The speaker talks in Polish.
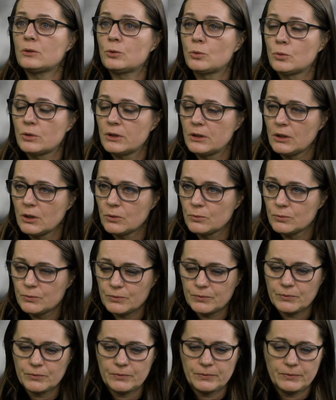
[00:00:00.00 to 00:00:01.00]
który,
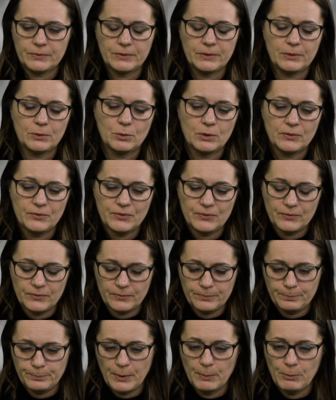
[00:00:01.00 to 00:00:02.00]
ją, e, który
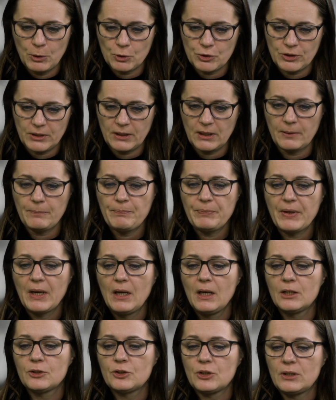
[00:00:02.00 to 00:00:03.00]
pomoże jej.
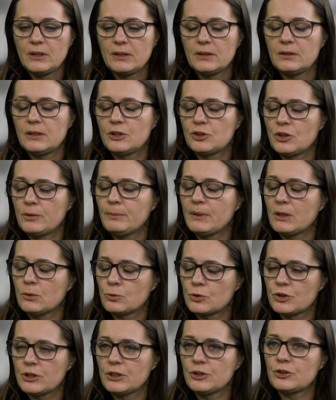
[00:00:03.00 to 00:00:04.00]
Czyli jeżeli
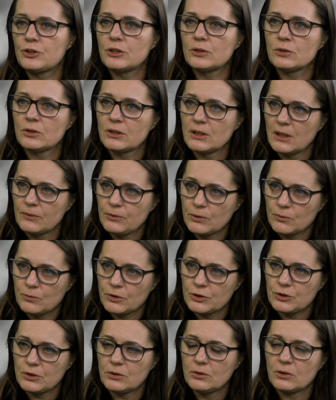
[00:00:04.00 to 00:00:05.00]
mają szczęście, to trafią
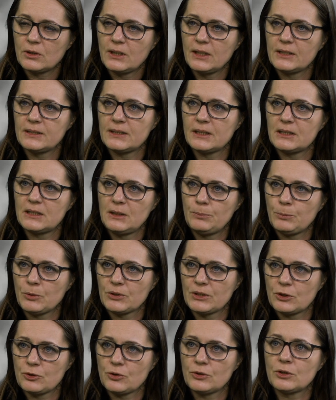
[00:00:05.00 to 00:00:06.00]
właśnie do organizacji
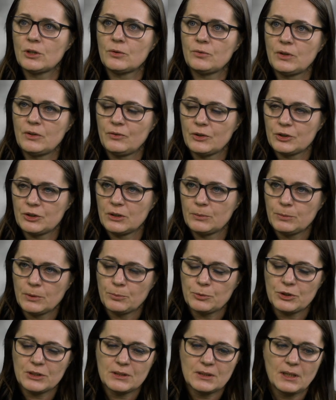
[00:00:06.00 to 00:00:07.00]
pozarządowej właśnie
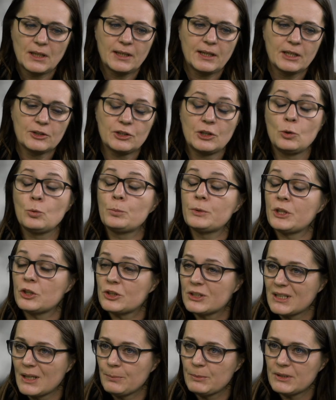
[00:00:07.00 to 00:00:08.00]
poprzez lekarza lub
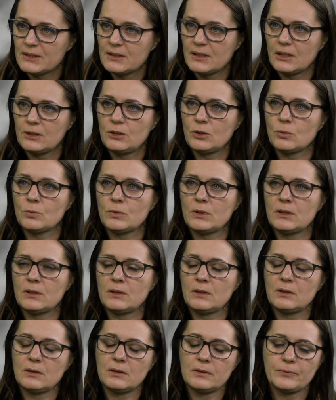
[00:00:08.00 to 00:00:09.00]
też same znajdą
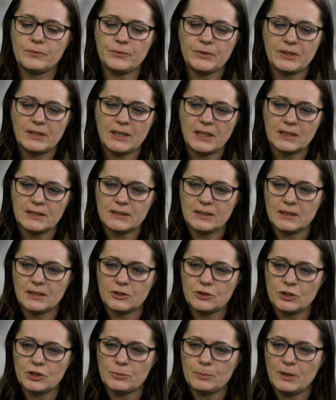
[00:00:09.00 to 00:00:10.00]
e, Federację
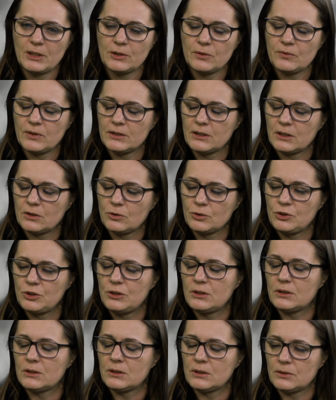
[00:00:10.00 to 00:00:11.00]
na Rzecz Planowania
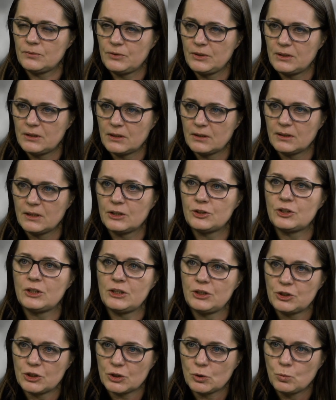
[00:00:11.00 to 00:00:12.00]
Rodziny w internecie
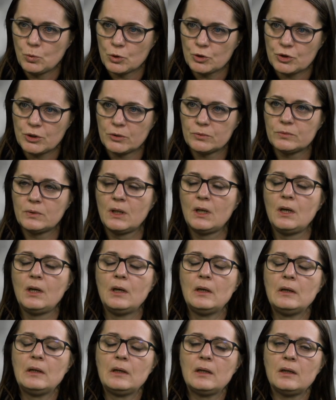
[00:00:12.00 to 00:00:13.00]
i się zgłoszą.
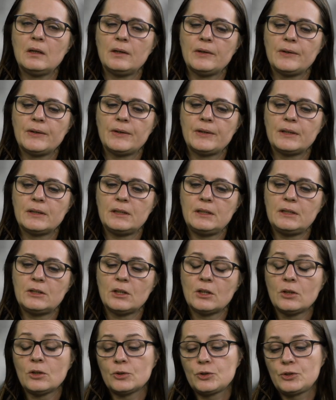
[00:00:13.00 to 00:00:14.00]
E, I
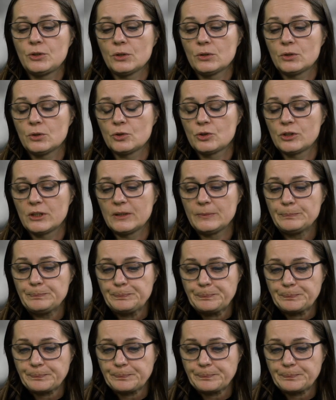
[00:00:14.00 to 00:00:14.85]
to chodzi o to, że